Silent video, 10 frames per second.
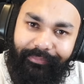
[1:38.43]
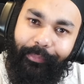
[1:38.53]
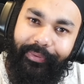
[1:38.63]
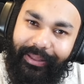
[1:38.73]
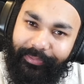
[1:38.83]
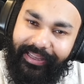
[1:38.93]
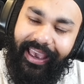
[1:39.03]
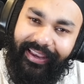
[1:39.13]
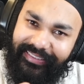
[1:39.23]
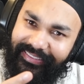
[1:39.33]
मम्मी ने
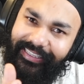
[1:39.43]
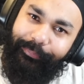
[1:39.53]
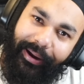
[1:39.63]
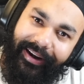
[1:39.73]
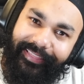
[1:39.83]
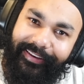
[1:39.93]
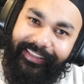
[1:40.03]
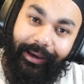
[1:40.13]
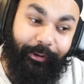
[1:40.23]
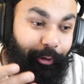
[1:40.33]
बताया किसी के साथ बैठते
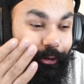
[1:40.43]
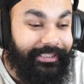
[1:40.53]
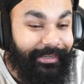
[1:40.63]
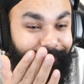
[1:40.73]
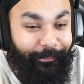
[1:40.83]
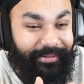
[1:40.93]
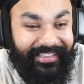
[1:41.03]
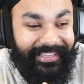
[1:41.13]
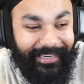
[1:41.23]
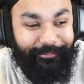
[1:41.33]
नहीं अबे खुद की मम्मी है
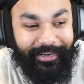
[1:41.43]
तेरी वो